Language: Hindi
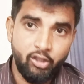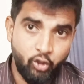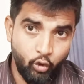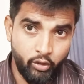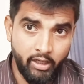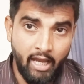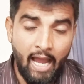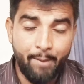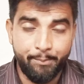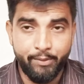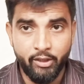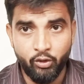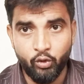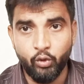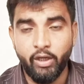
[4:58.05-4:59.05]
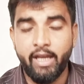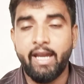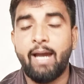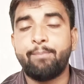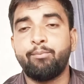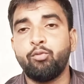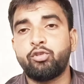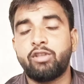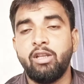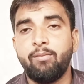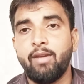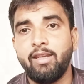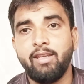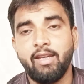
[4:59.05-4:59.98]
चूंकि आप हिंदू हैं आप मुस्लिम